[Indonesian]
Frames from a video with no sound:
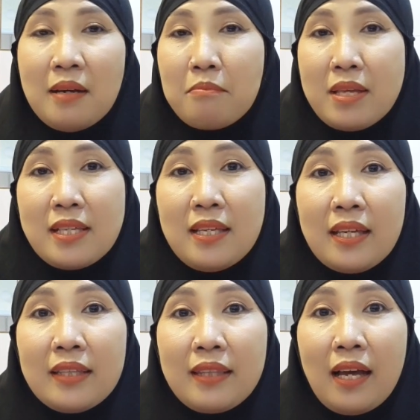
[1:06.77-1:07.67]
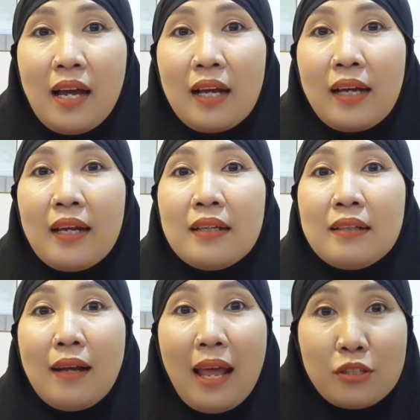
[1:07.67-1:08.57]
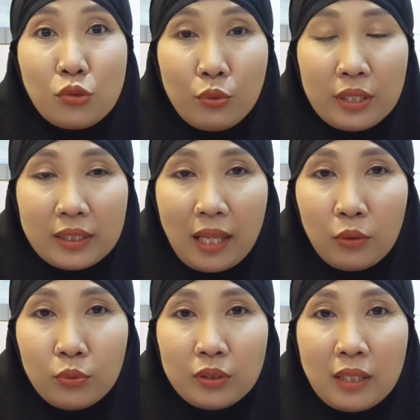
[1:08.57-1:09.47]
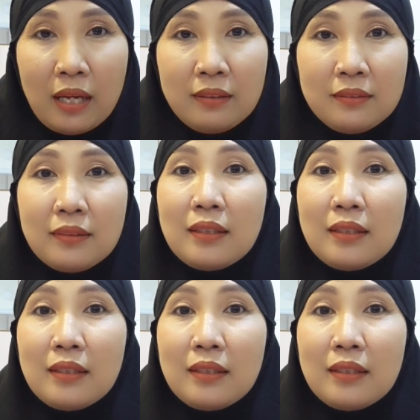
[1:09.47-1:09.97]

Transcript: biasanya kita akan langsung ketakutan,